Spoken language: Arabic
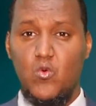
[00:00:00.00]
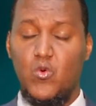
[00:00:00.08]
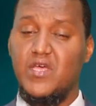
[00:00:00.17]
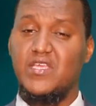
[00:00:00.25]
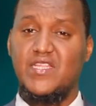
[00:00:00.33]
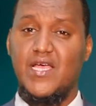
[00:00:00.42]

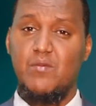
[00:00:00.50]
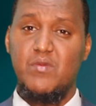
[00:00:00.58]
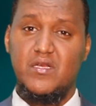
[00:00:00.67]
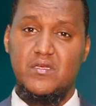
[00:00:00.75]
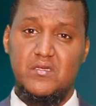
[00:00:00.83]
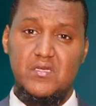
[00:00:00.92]

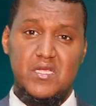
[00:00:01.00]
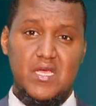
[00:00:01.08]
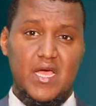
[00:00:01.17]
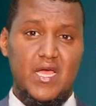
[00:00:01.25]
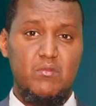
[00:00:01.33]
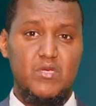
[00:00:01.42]
وختاما
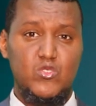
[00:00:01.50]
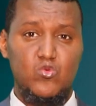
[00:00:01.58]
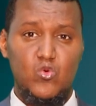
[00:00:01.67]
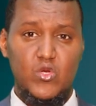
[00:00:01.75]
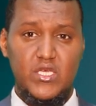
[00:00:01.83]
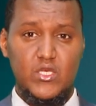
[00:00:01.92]

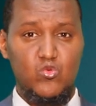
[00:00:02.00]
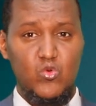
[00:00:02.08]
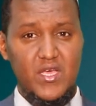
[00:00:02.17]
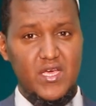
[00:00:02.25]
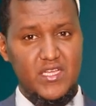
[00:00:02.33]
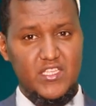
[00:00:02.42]
المسؤولية
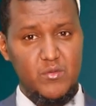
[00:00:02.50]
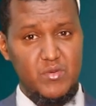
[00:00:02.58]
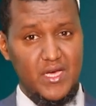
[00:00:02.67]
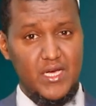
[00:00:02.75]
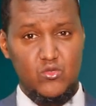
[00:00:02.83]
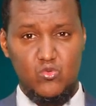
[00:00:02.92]
لها
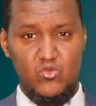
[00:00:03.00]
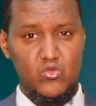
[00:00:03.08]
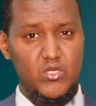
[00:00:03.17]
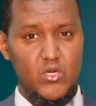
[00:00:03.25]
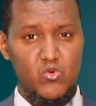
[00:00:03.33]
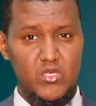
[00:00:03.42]
تبعات
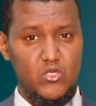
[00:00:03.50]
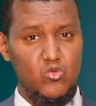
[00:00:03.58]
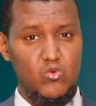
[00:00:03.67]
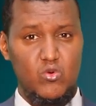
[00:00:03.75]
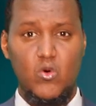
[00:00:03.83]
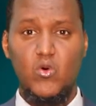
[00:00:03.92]
دنيوية
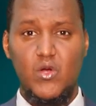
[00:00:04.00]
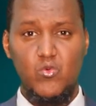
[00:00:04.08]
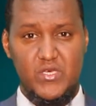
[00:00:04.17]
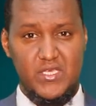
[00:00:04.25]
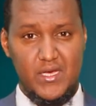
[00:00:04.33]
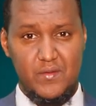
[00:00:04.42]

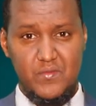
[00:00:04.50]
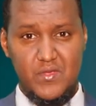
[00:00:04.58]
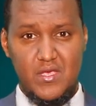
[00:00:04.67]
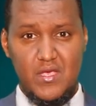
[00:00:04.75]
وأخروية